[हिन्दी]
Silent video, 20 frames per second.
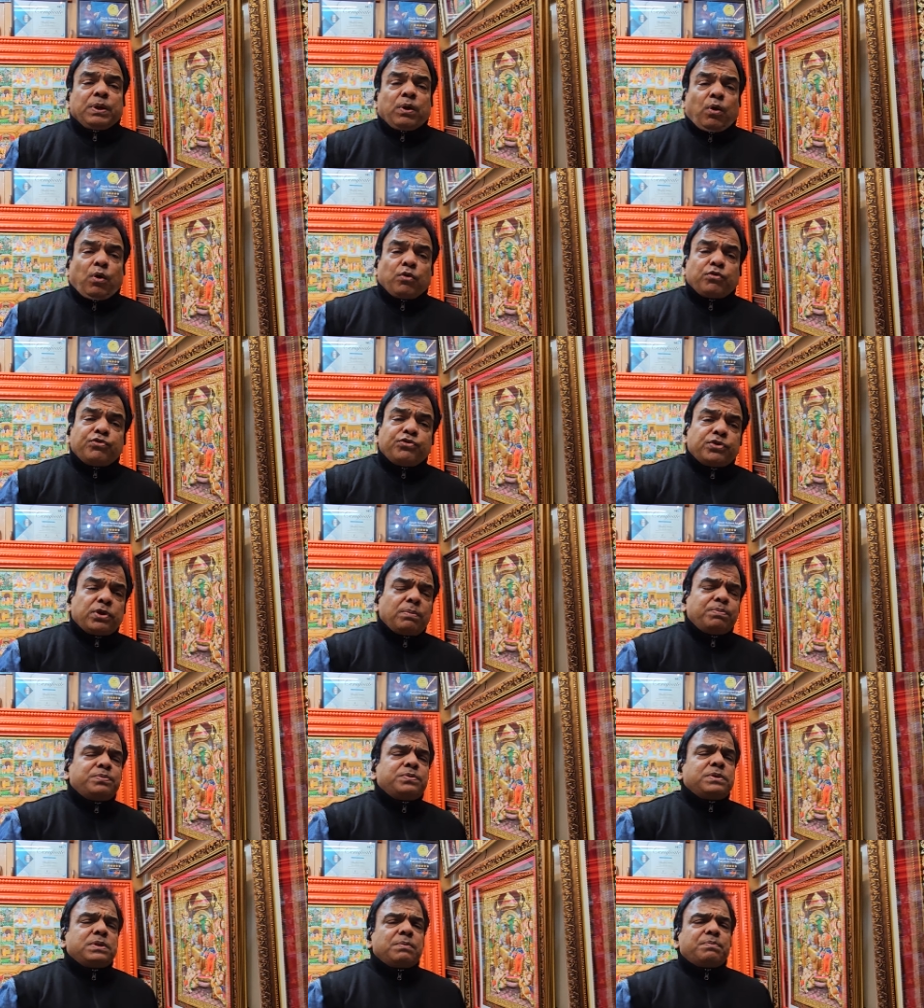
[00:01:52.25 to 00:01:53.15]
और
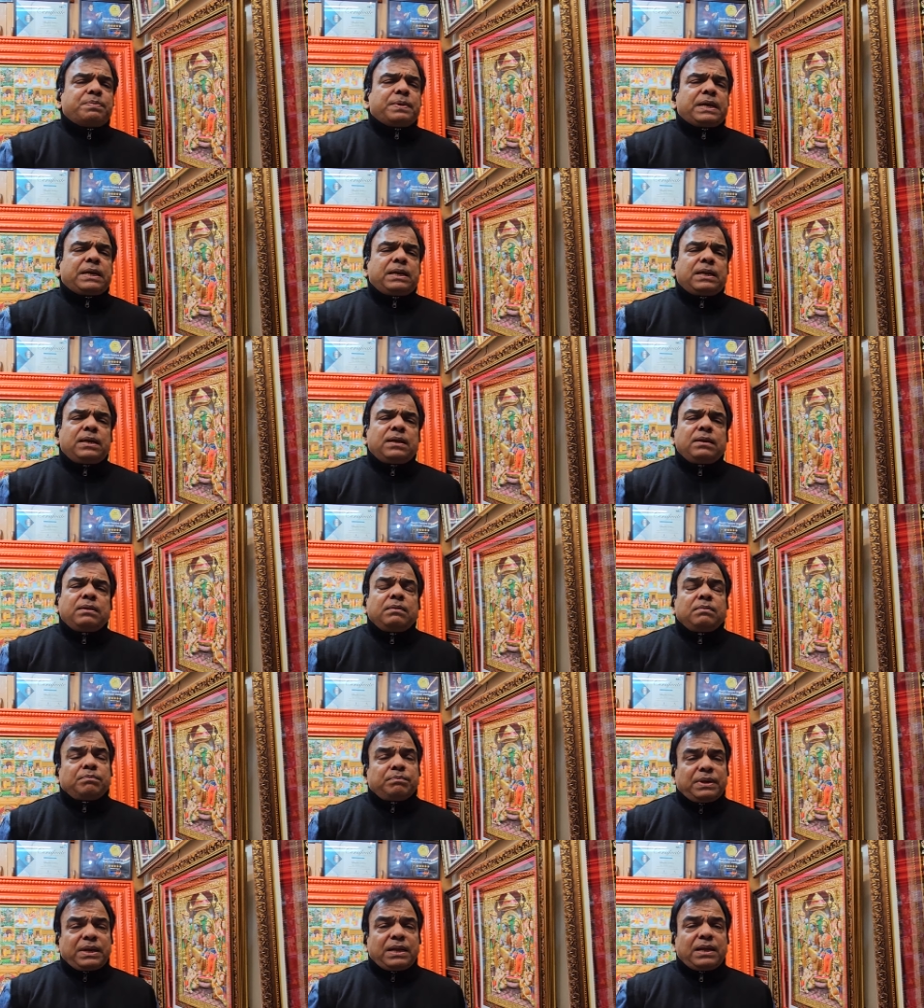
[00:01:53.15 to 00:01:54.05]
सबसे पहले
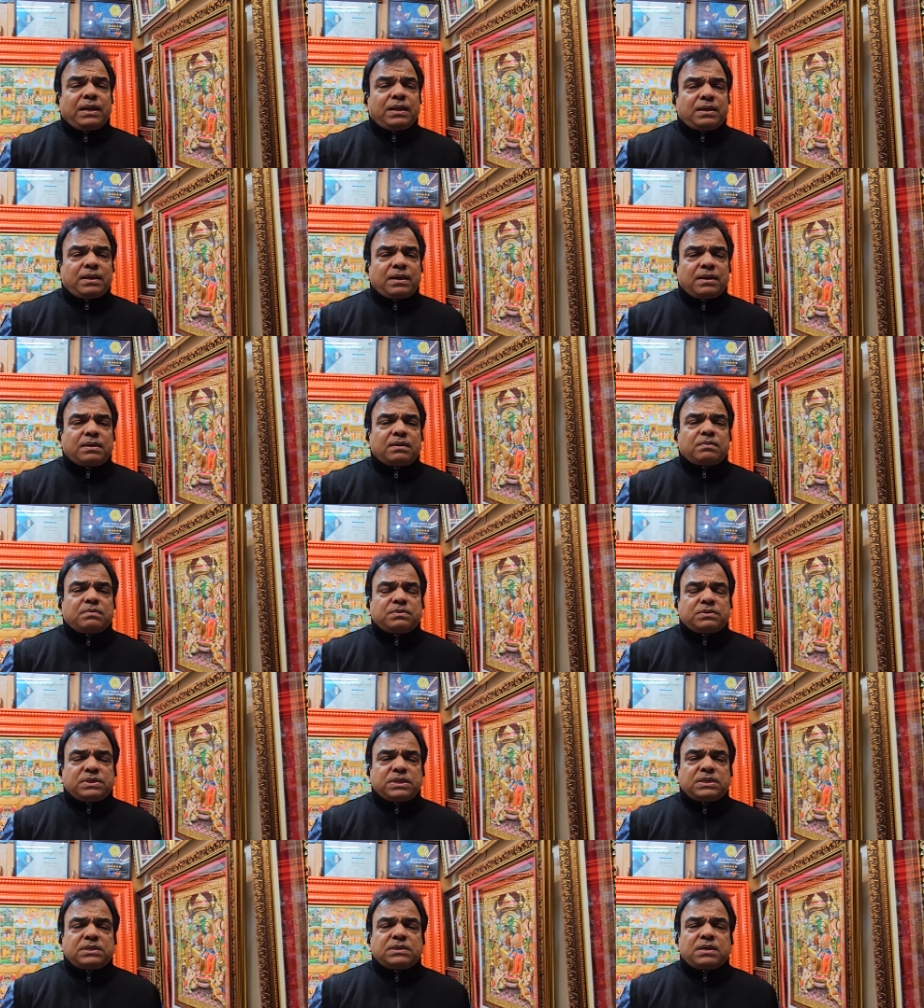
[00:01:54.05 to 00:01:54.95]
मैंने एक एक
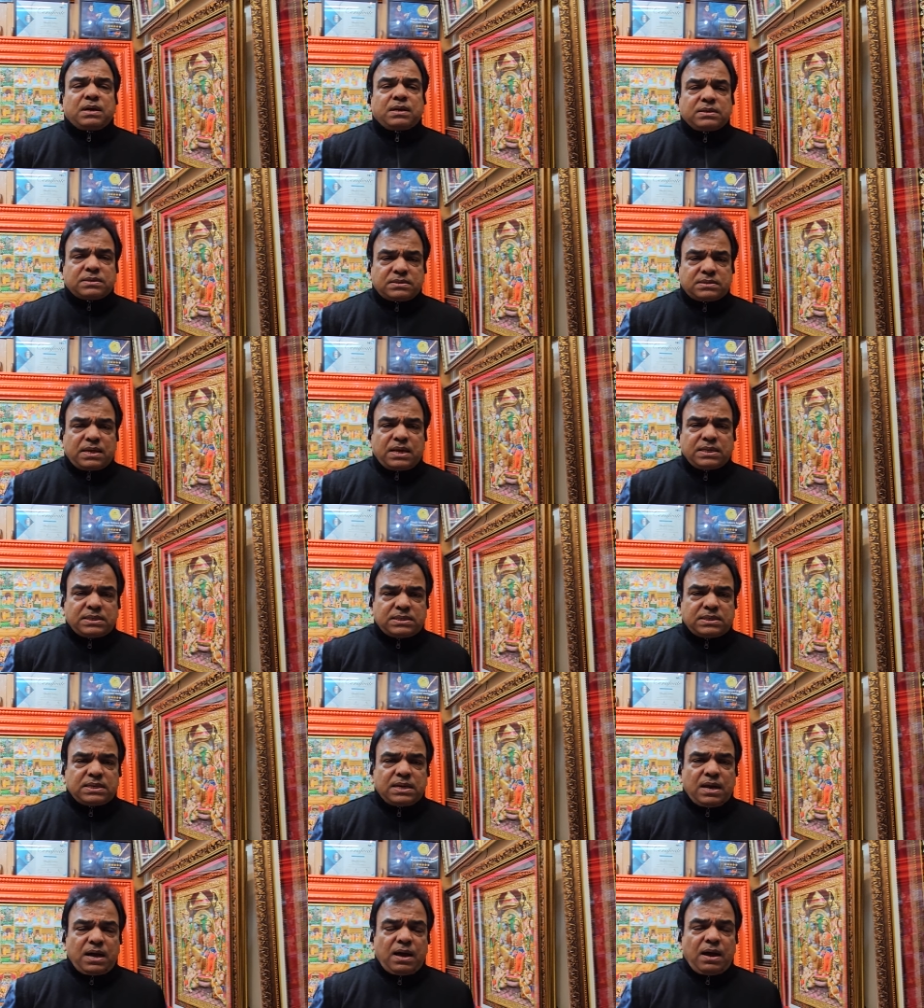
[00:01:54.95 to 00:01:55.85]
चीज का स्केच
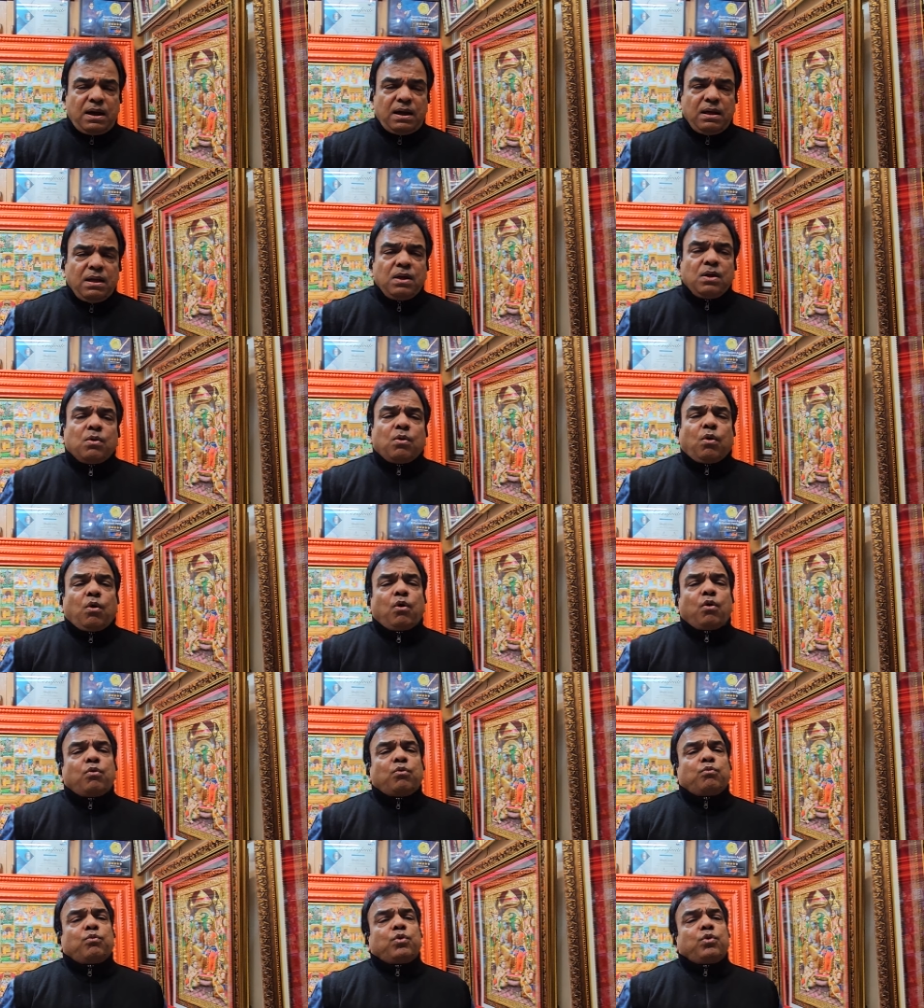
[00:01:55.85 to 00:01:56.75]
किया
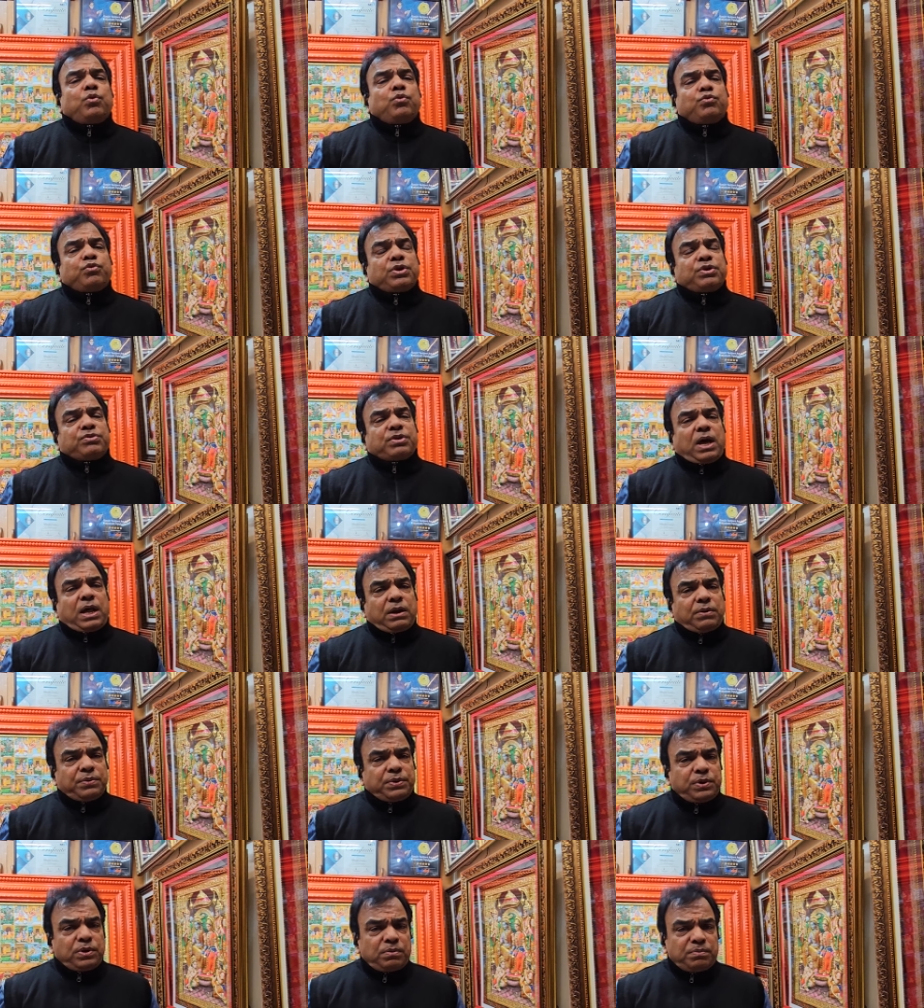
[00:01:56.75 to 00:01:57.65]
और वो उसके सारे
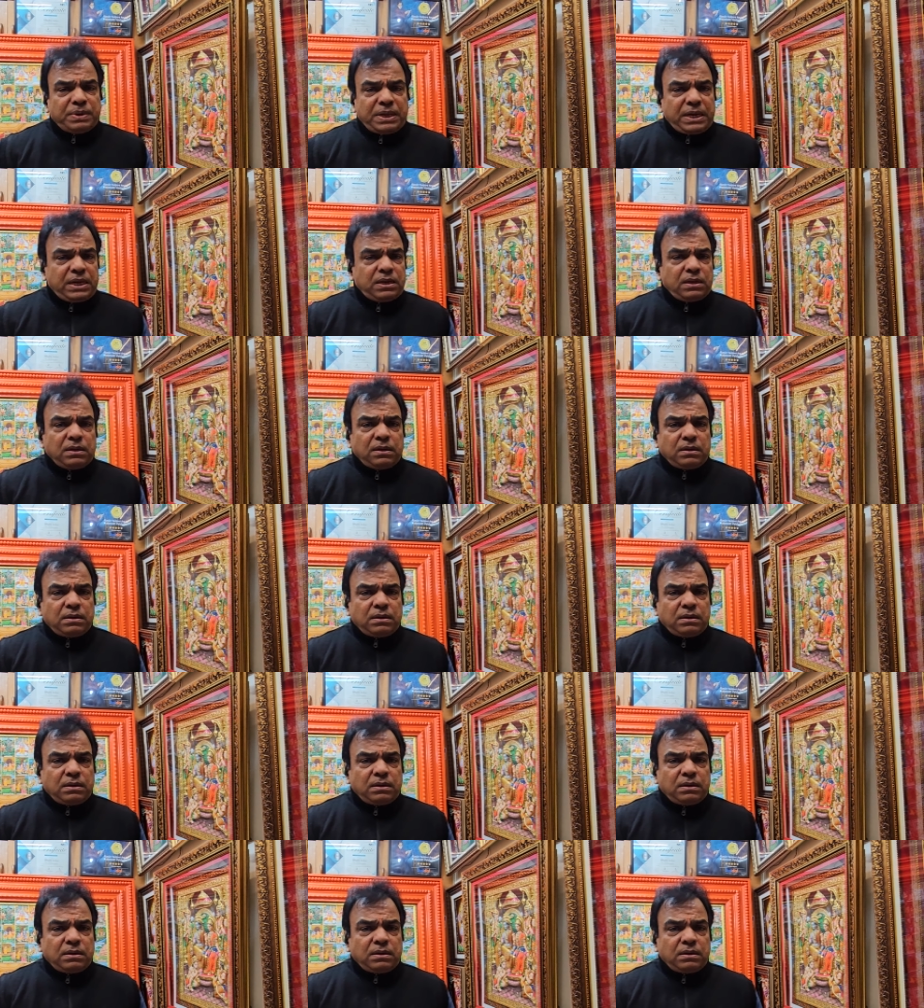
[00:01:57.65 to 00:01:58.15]
वीडियो मेरे